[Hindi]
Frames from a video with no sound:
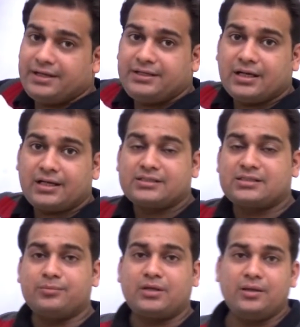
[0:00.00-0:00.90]
एरिया के
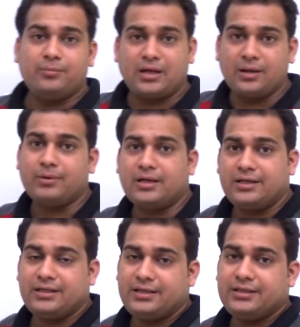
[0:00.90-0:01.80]
सम के बराबर है
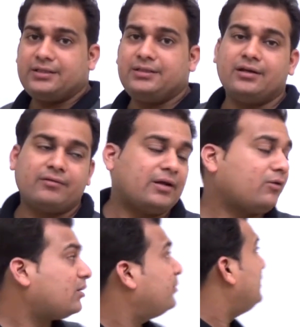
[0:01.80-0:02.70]
ठीक है ये दिया हुआ है और हमें